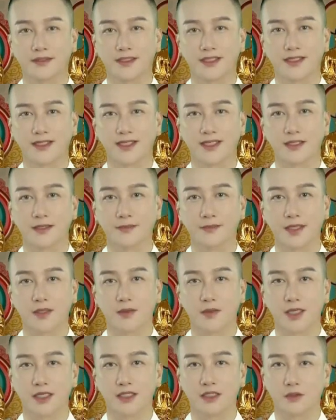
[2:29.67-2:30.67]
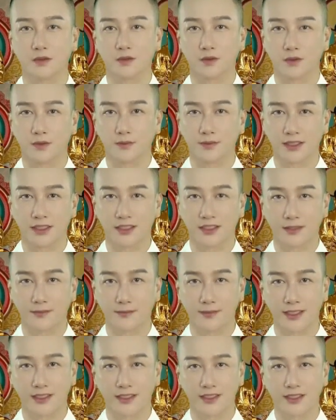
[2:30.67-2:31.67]
心里面怀着无比的
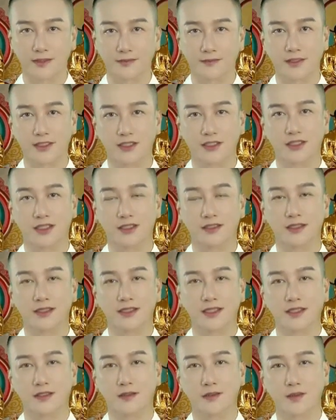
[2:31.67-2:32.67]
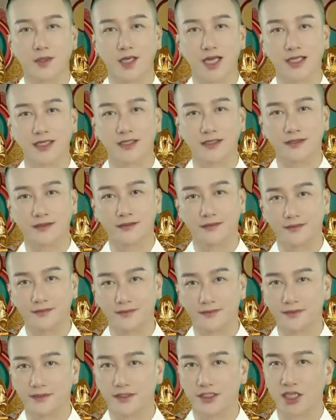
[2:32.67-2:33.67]
悲天悯人的情怀，
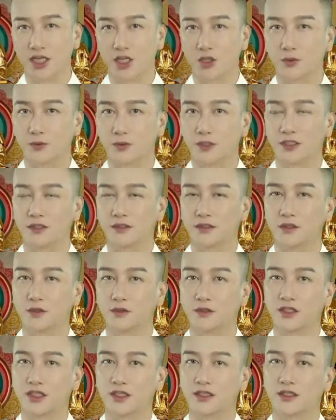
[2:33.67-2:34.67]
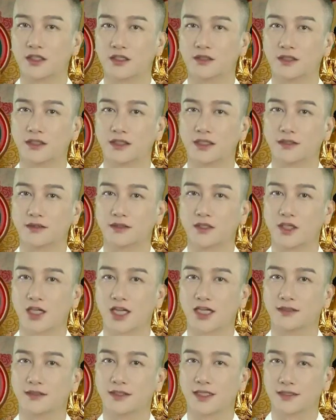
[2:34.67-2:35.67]
为了能够真正的引导
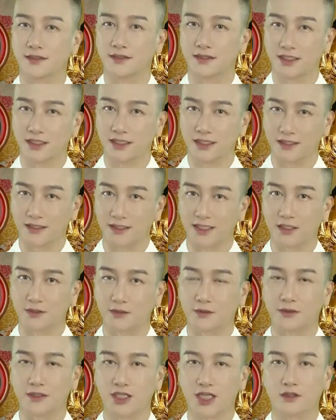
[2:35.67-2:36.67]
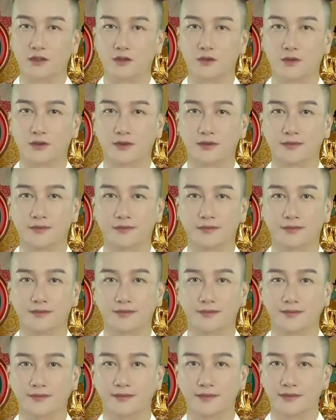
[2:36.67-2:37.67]
阿难以及在座大众，
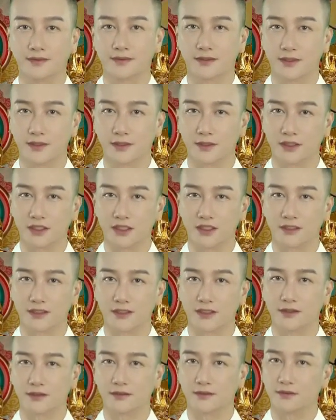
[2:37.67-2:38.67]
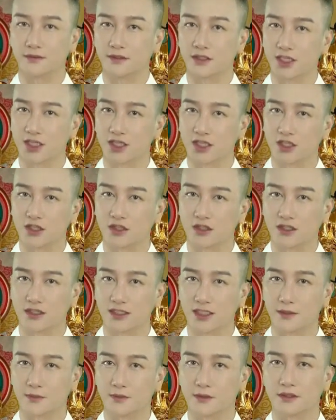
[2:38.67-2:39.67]
于是呢，释
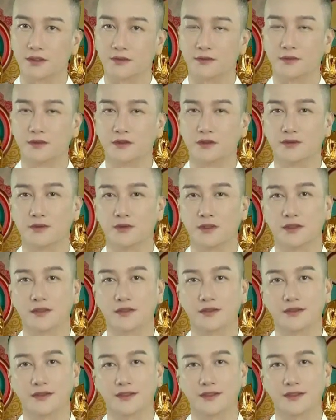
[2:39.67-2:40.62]
迦牟尼佛说：